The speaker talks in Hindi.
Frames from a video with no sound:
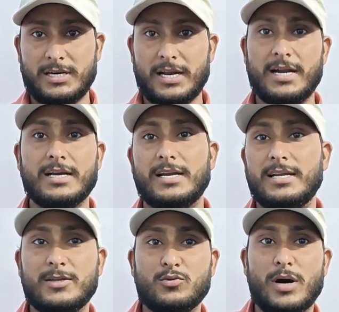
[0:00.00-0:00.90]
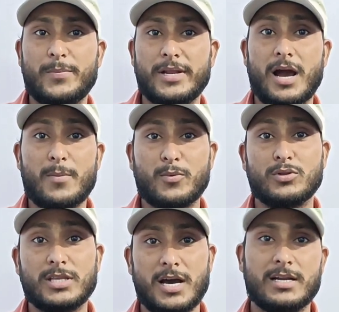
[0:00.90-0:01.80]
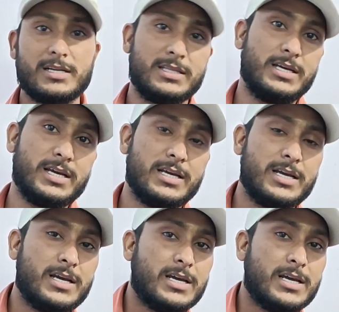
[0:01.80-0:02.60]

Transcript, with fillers: ग्रहण करने हेतु अपने आप को तैयार करती है